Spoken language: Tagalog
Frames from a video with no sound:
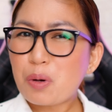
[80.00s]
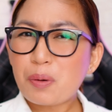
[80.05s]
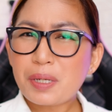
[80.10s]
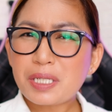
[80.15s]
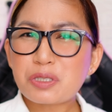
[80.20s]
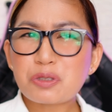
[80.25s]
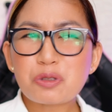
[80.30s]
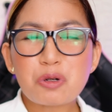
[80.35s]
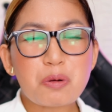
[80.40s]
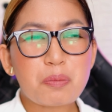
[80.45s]

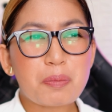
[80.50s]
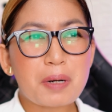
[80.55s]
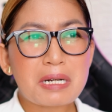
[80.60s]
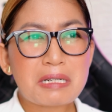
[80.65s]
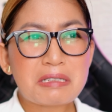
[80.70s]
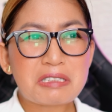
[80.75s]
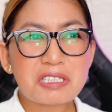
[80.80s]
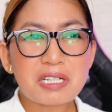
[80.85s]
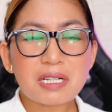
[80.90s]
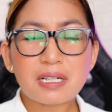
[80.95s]
going strong pa
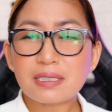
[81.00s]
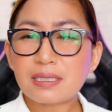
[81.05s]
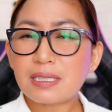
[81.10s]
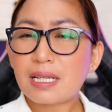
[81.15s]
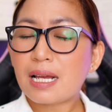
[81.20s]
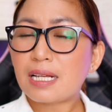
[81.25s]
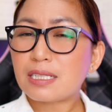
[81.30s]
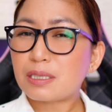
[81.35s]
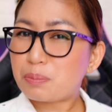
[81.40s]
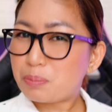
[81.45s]
rin siya kasi
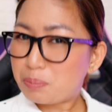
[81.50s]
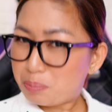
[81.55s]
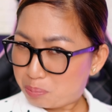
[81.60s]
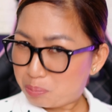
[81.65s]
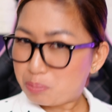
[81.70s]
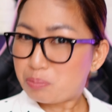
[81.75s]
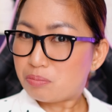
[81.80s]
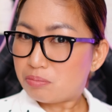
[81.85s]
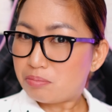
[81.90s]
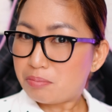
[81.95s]
as
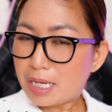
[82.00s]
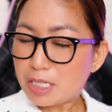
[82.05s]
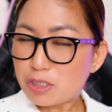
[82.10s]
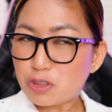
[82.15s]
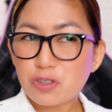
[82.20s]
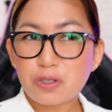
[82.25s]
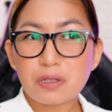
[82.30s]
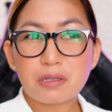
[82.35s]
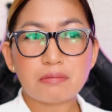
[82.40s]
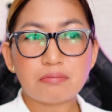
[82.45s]

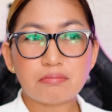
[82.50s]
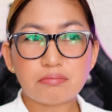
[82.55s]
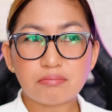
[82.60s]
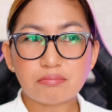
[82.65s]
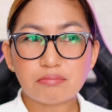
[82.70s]
mention,